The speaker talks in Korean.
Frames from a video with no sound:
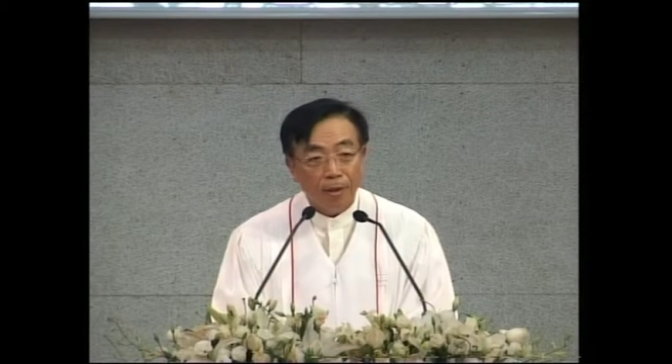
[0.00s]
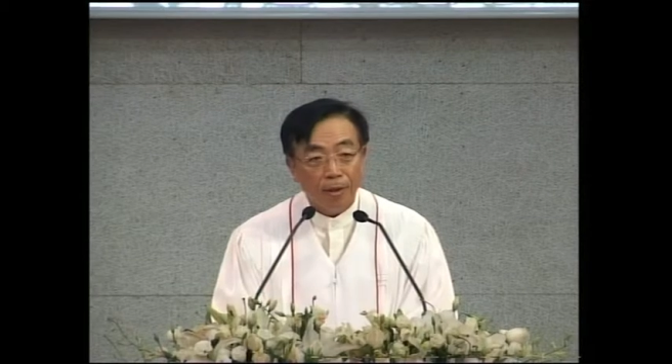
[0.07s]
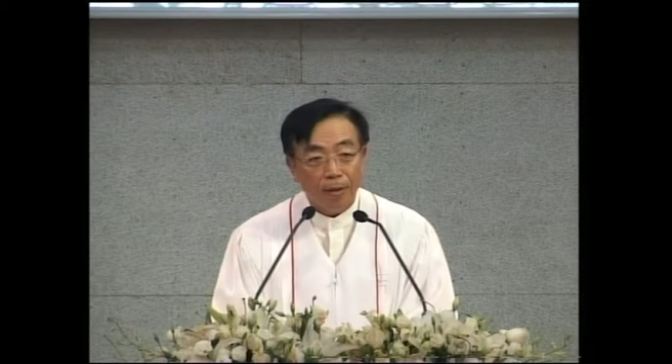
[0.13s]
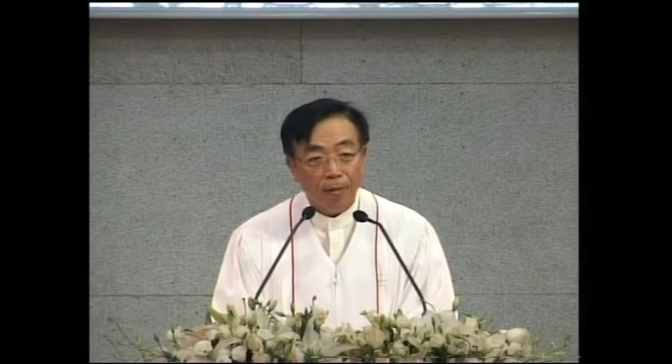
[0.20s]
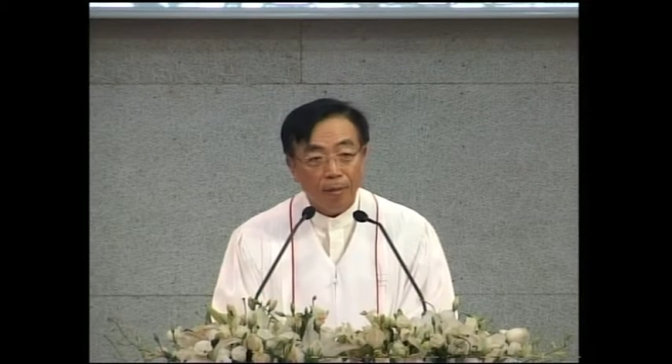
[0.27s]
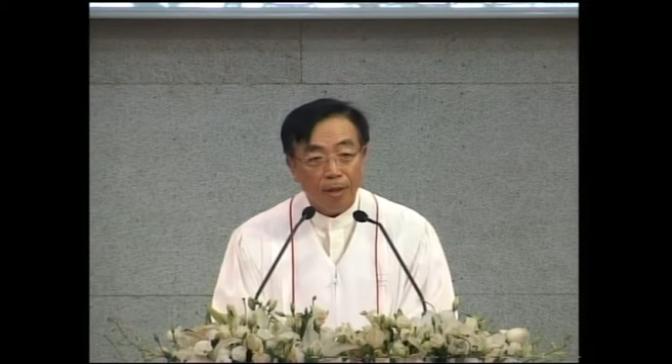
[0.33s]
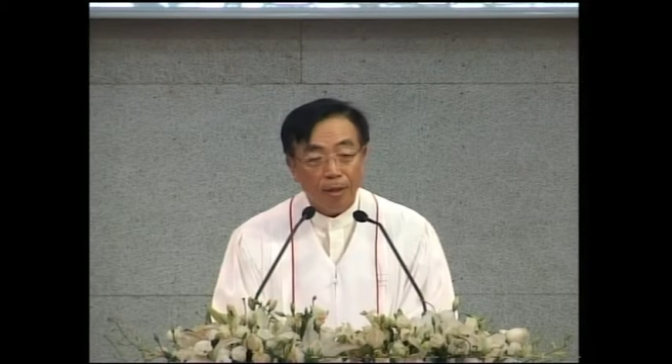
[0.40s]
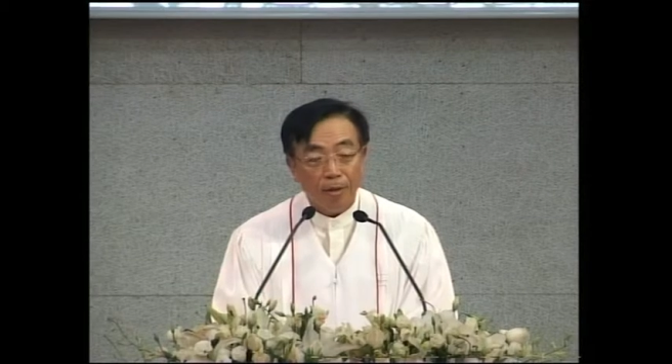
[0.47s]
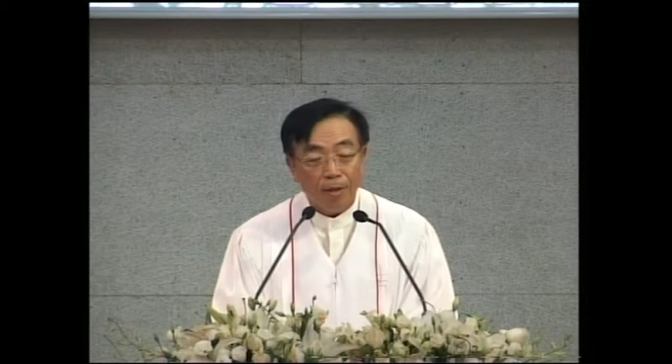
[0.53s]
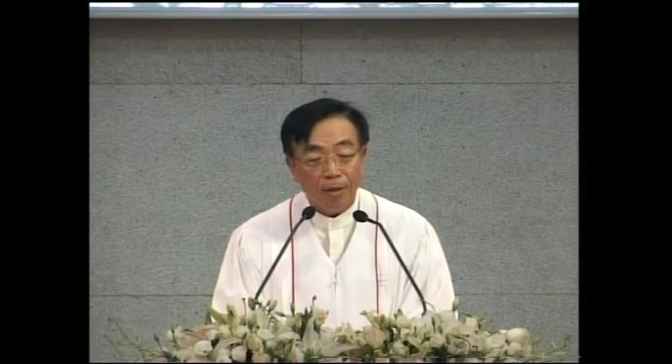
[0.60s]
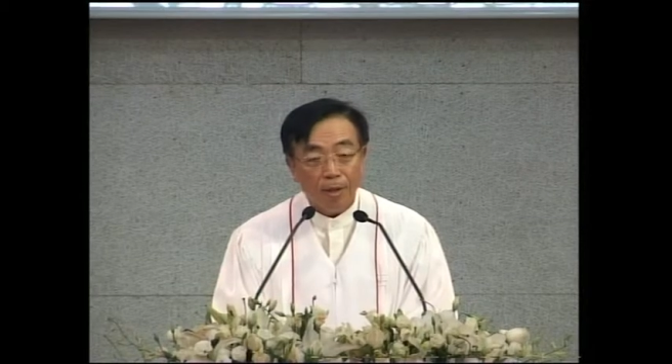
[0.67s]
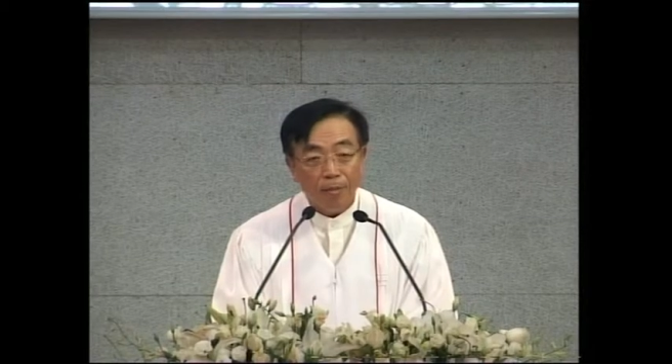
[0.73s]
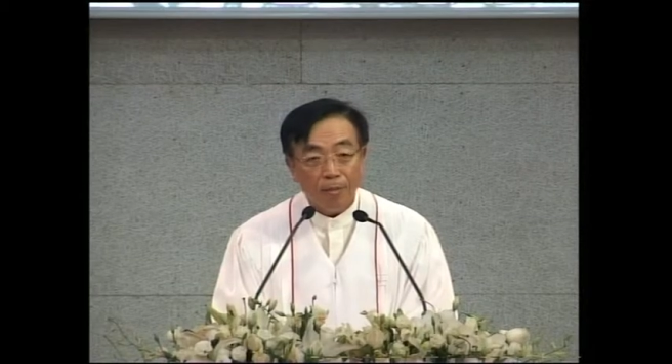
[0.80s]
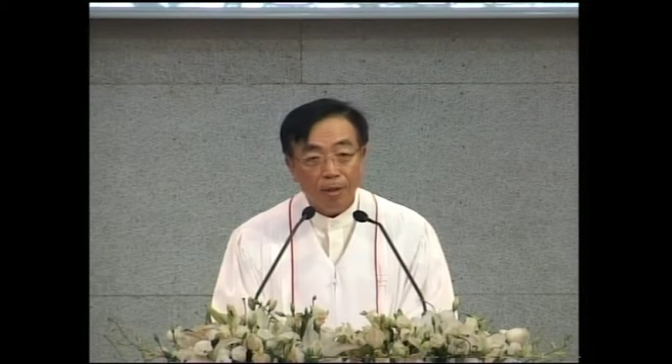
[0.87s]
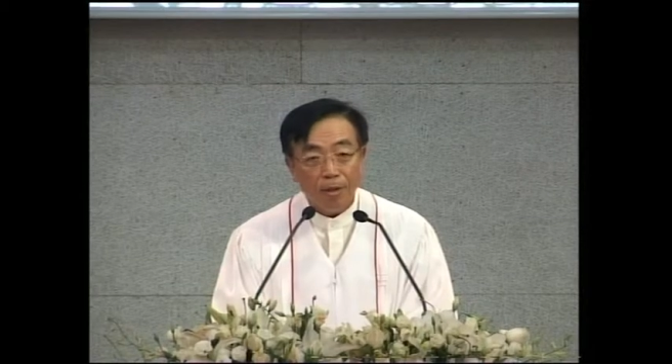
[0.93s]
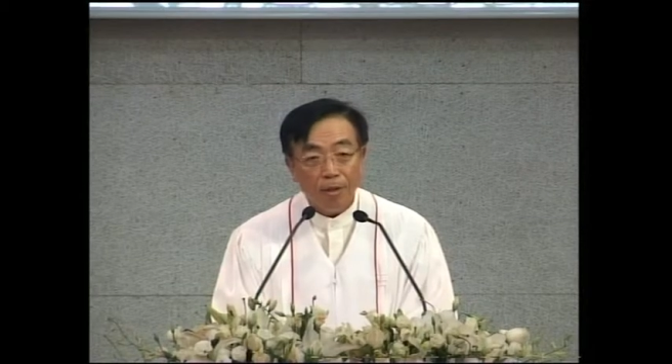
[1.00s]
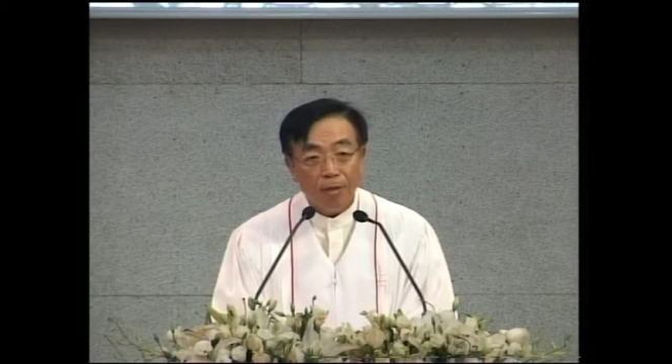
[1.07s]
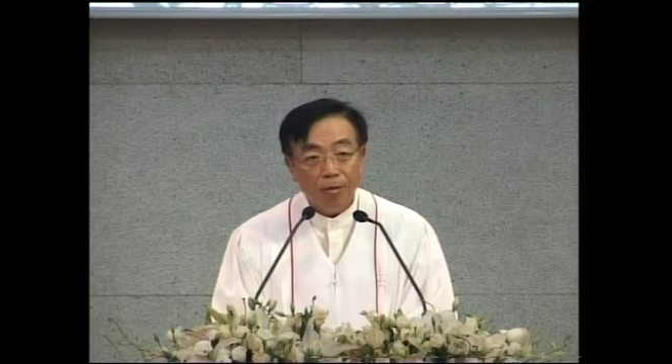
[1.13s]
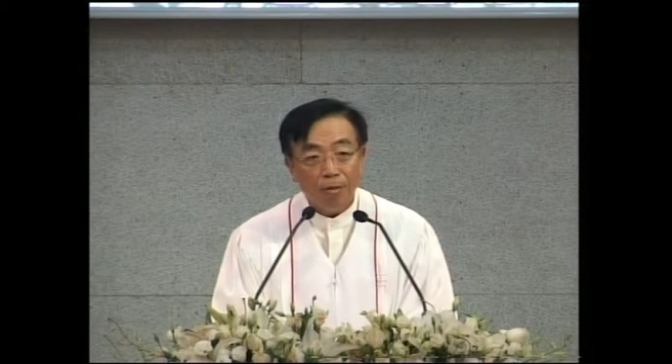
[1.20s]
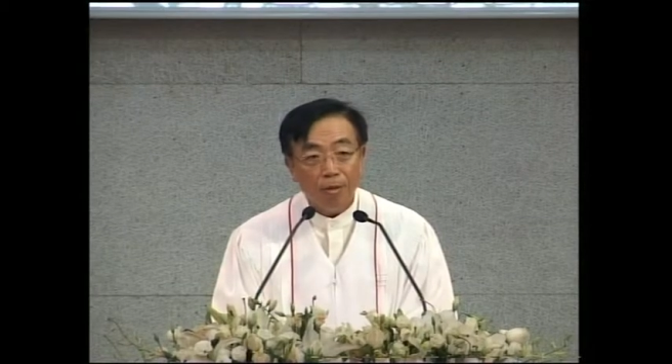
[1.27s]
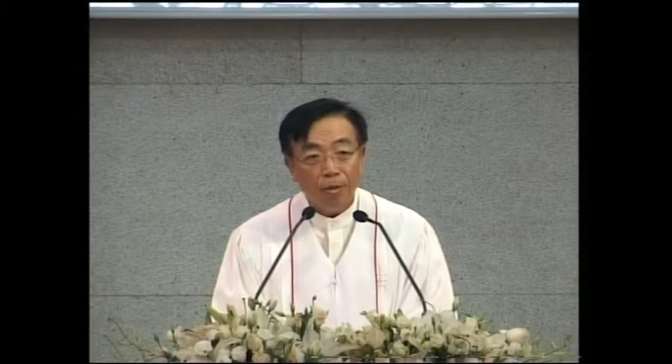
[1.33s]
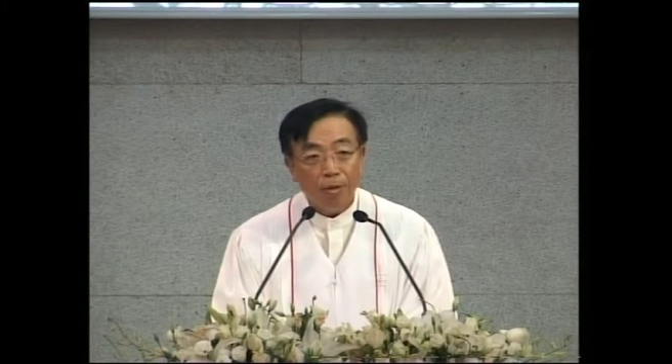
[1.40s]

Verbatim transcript: 많은 사람들이 실종이